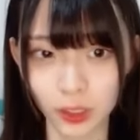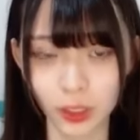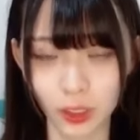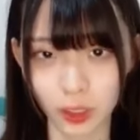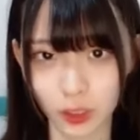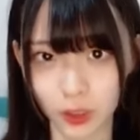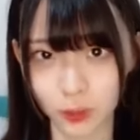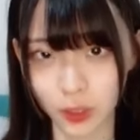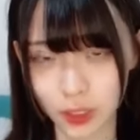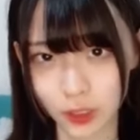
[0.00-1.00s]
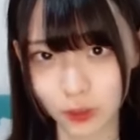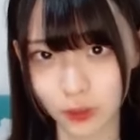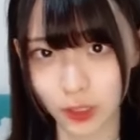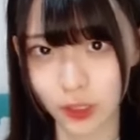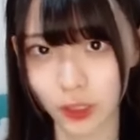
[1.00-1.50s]
なんかでも最近
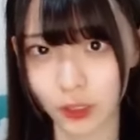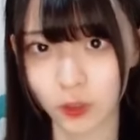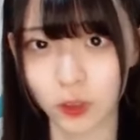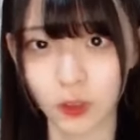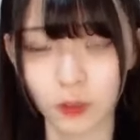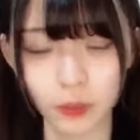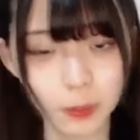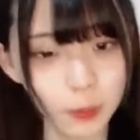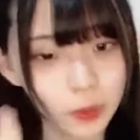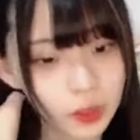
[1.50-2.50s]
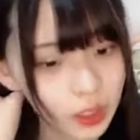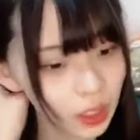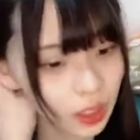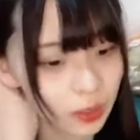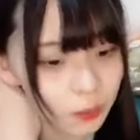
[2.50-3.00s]
はあれだけどピンポンし
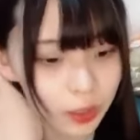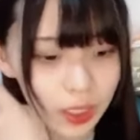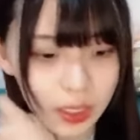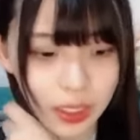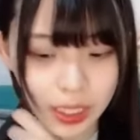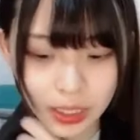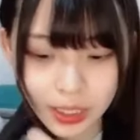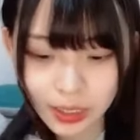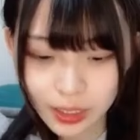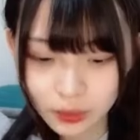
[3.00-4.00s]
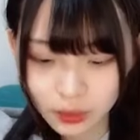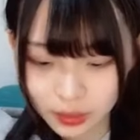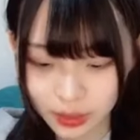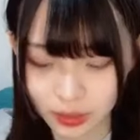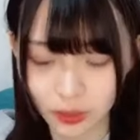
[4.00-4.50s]
て「もう入れないから落
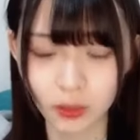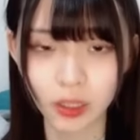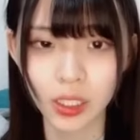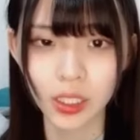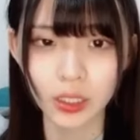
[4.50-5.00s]
ち」って言って「